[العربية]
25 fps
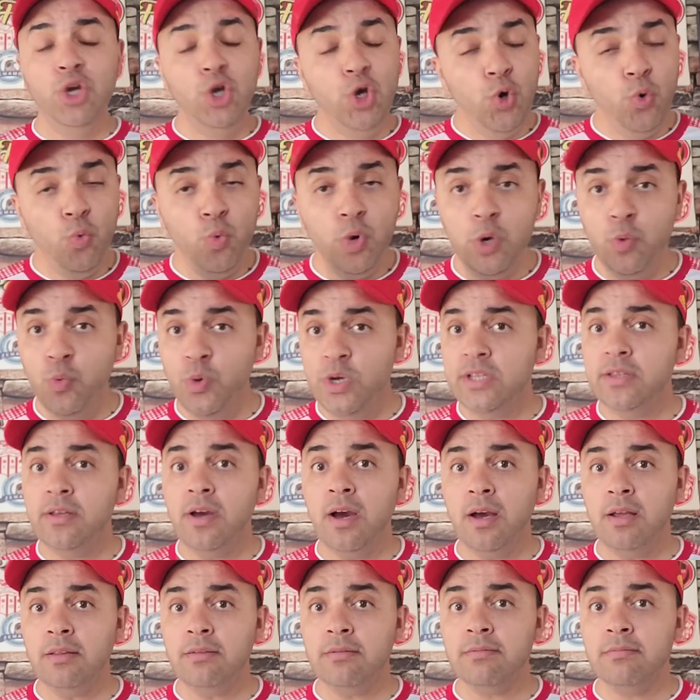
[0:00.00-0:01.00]

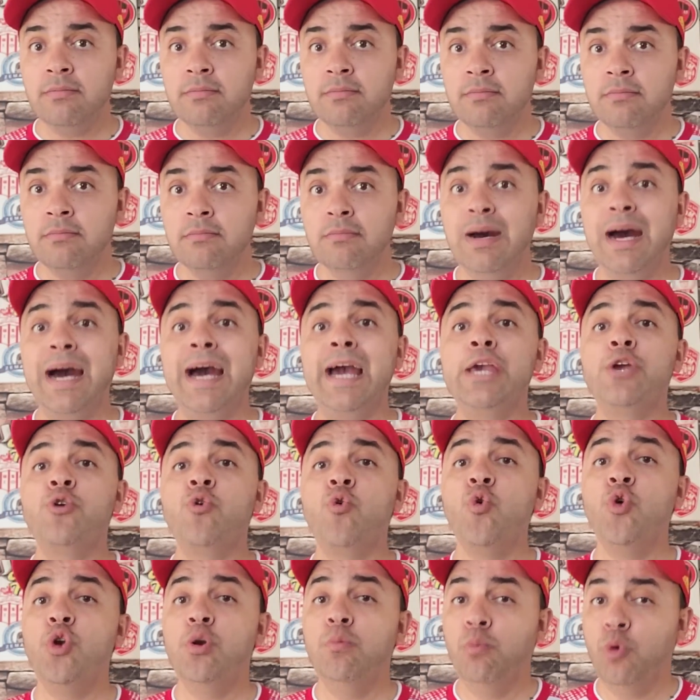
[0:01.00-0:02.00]
والوداد
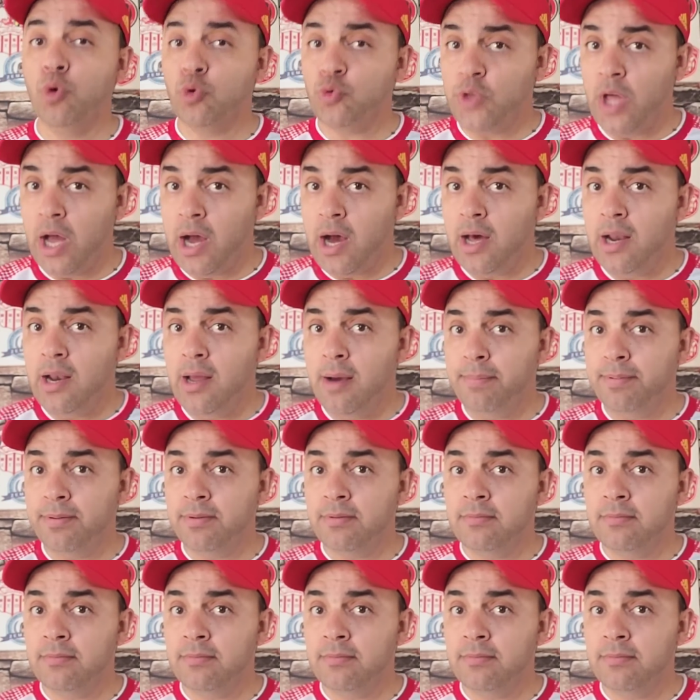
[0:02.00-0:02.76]
غيكون مطالب